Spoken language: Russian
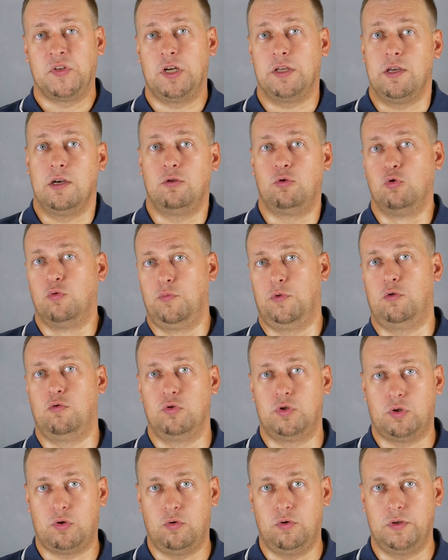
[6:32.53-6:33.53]
каких-то умных
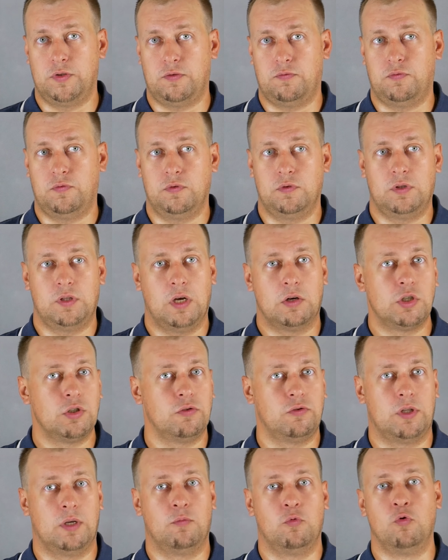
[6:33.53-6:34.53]
устройств,
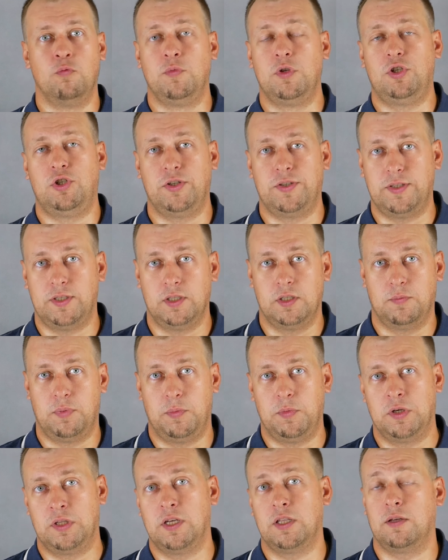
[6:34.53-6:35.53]
даже там умные часы,
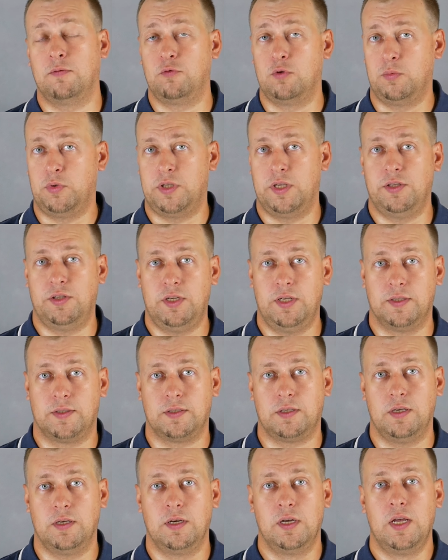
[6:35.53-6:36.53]
например, да, там в том числе
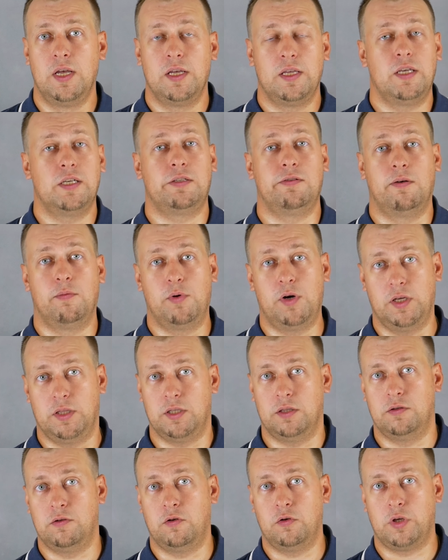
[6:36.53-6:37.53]
детские. Если вам хватит
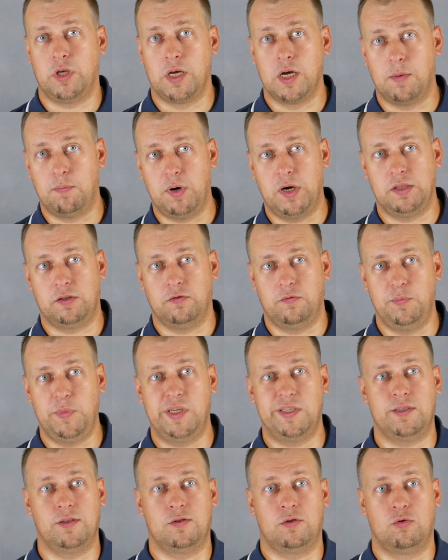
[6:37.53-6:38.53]
1 гигабайта в
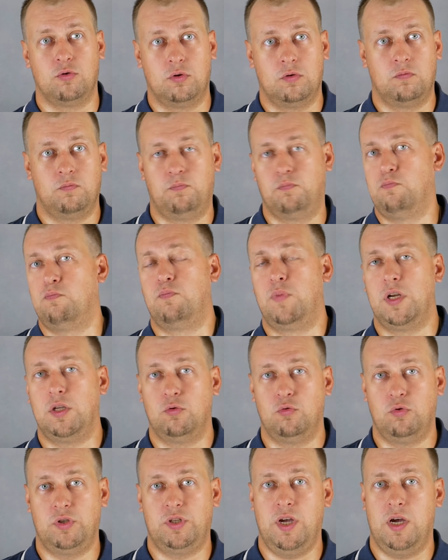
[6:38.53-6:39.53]
месяц, то,
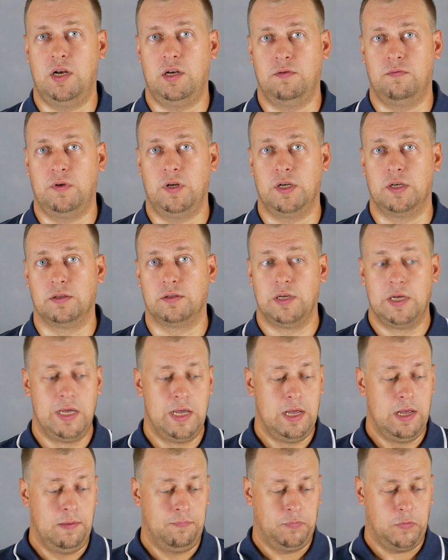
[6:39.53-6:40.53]
блин, ну, идеальный вариант.
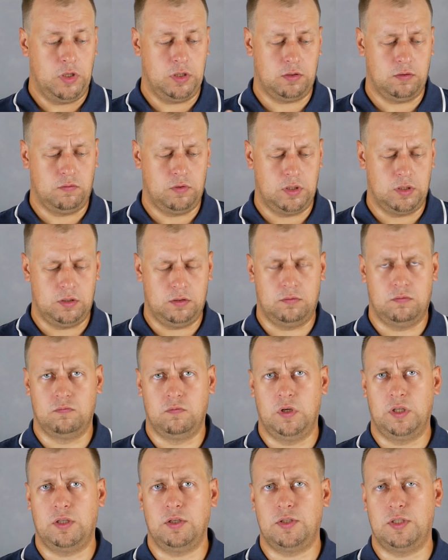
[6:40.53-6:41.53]

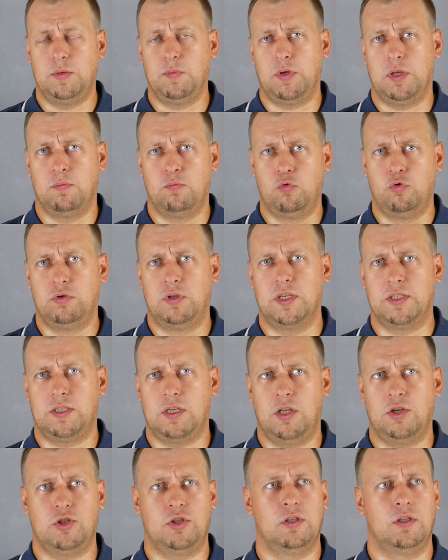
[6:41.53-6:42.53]
Этого, этой симки будет
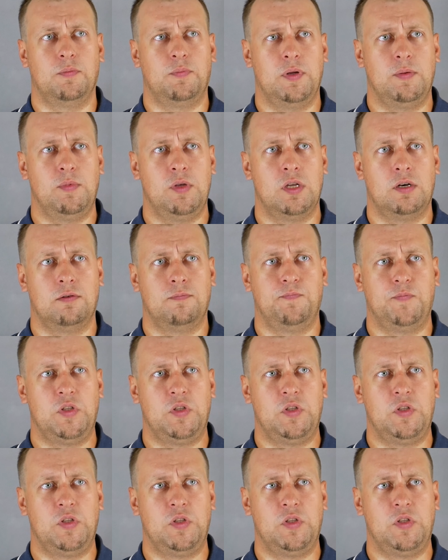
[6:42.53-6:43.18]
достаточно, например,